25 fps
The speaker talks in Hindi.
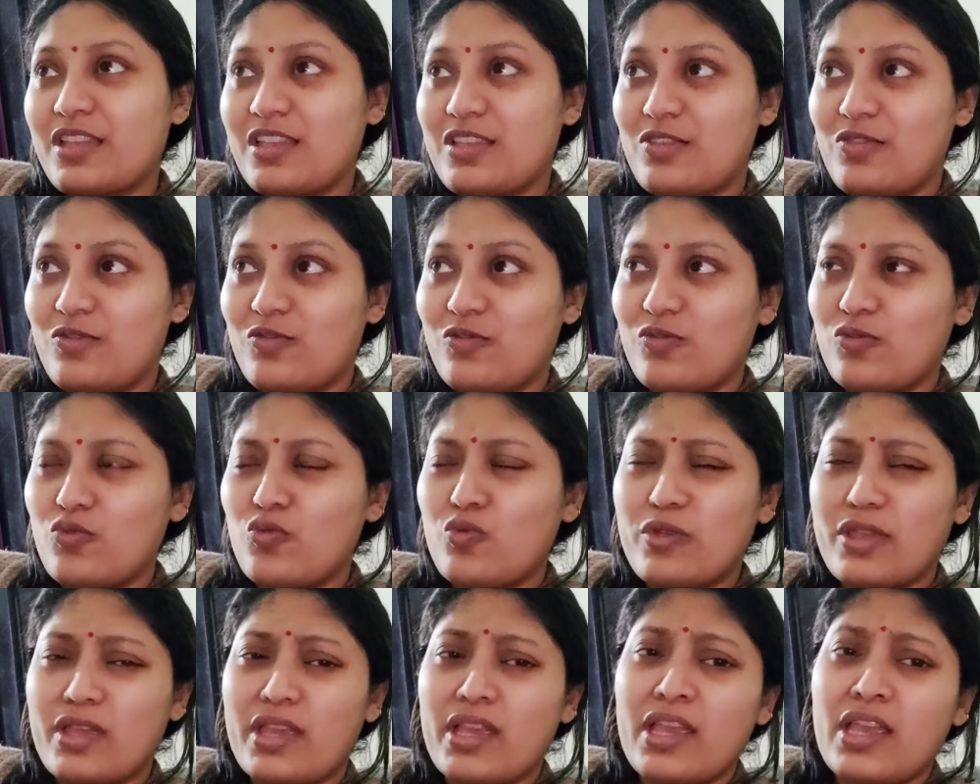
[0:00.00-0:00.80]
कि
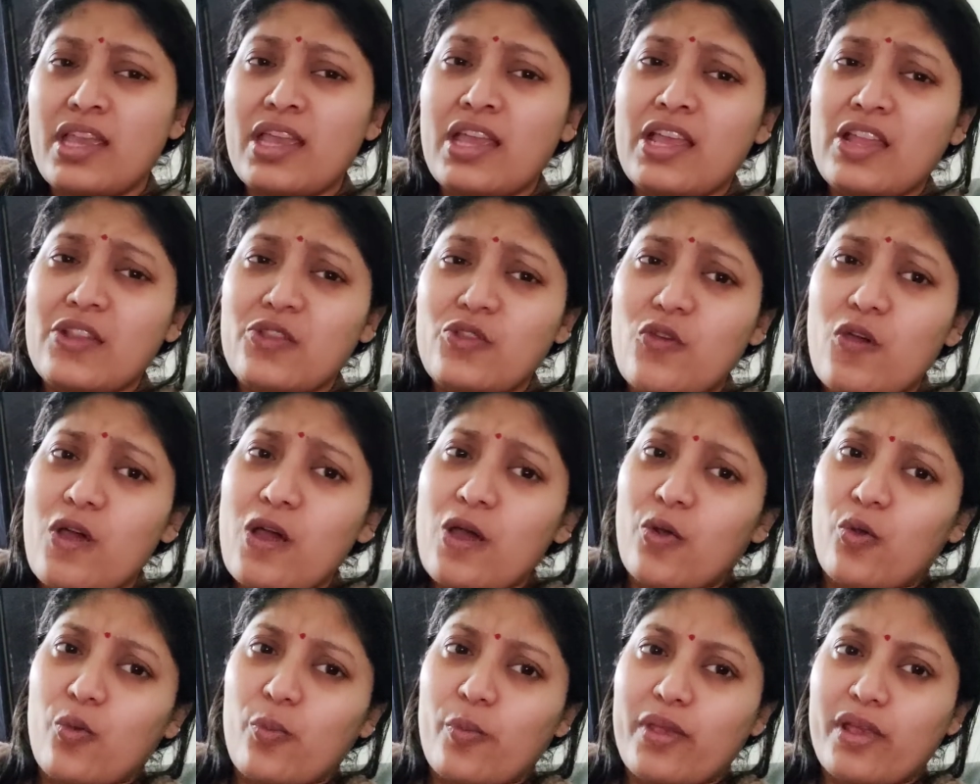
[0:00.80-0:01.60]
क्योंकि
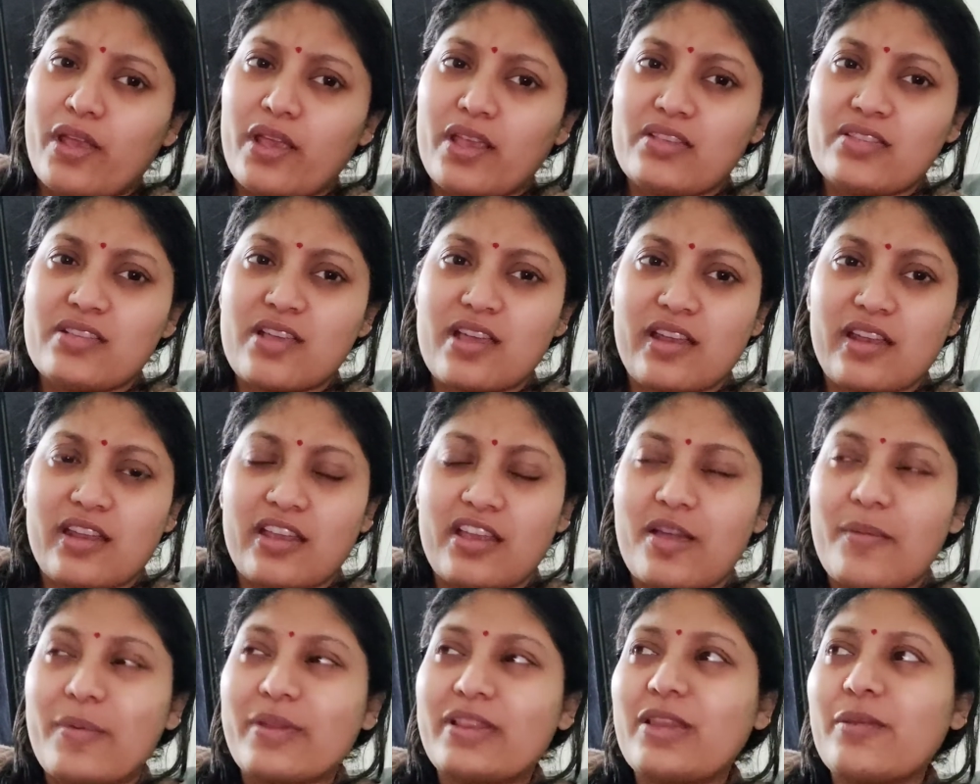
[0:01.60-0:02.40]
त्योहारों में कहीं
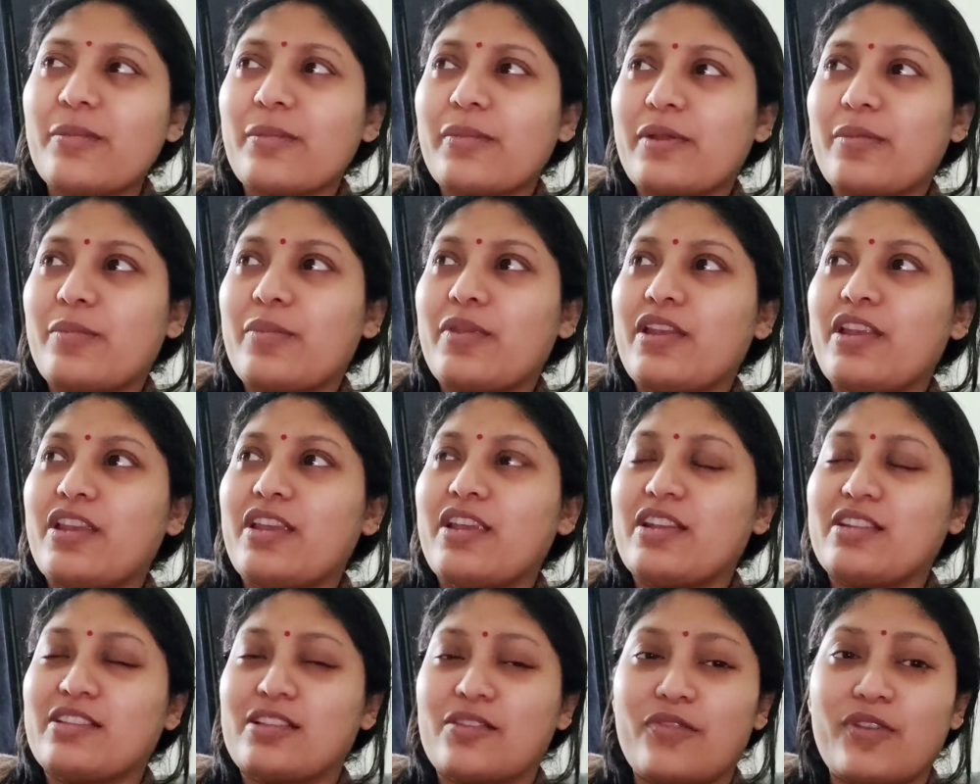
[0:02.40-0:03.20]
जाने का मतलब मन भी
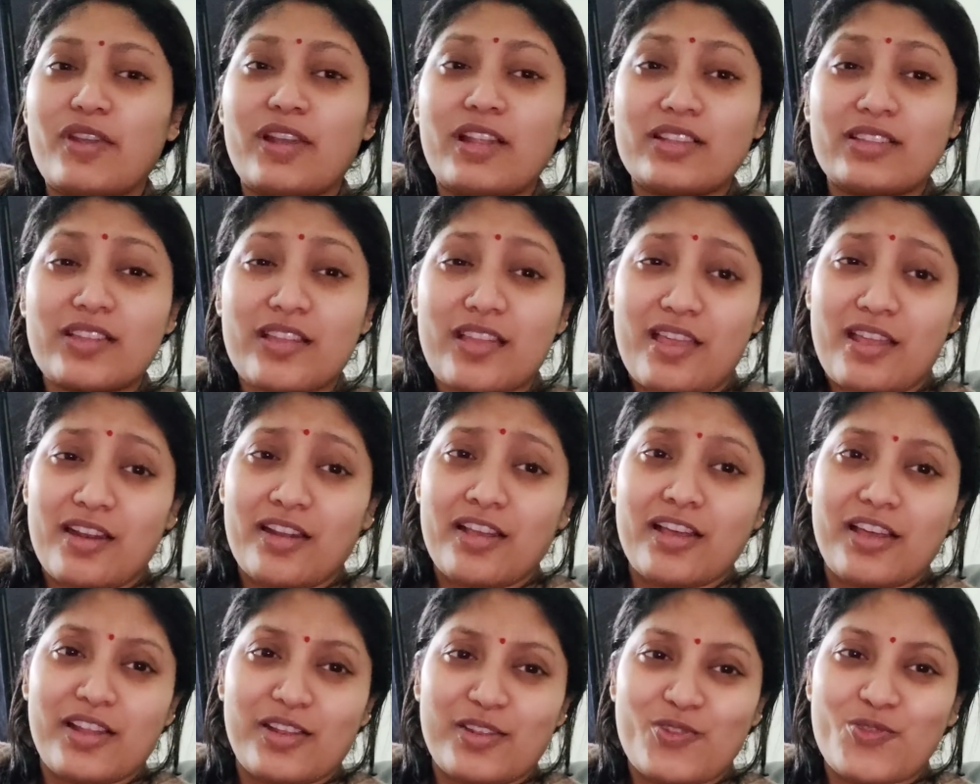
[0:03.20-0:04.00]
नहीं करता फिर लगता है यार
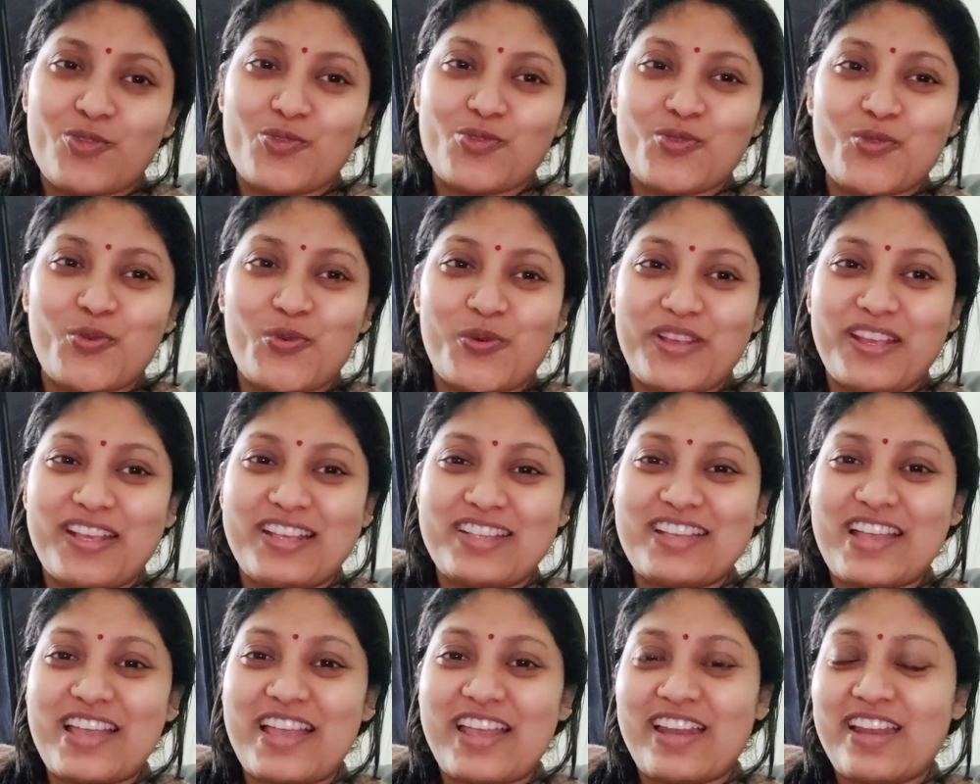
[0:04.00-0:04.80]
घर क्यों छोड़
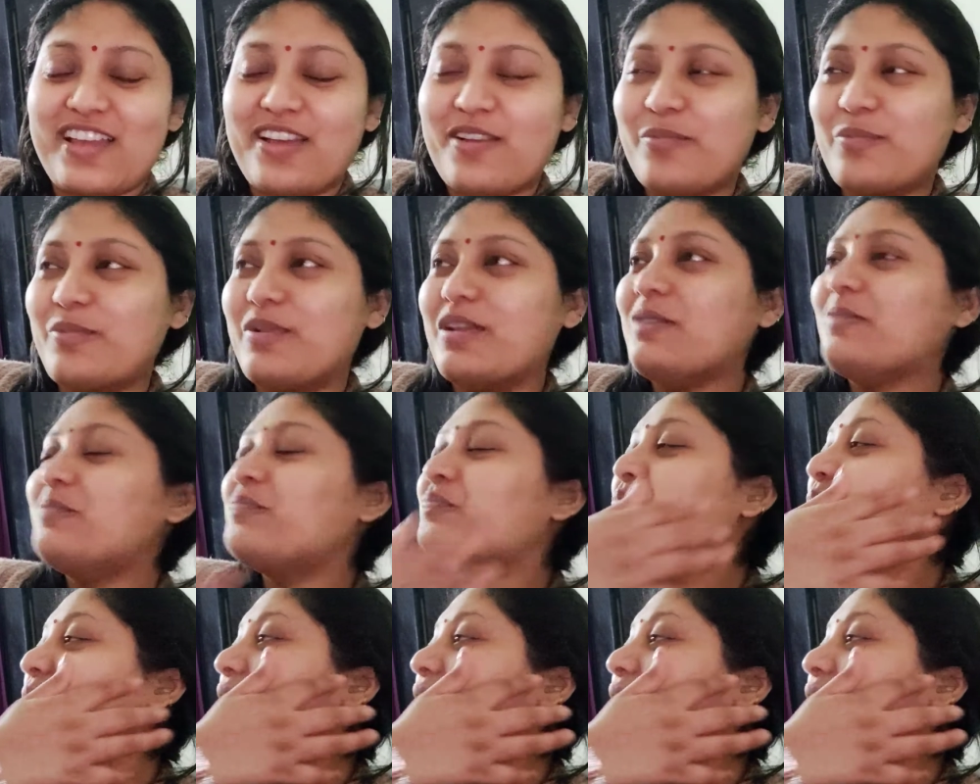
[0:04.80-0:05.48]
के जाए ना अपना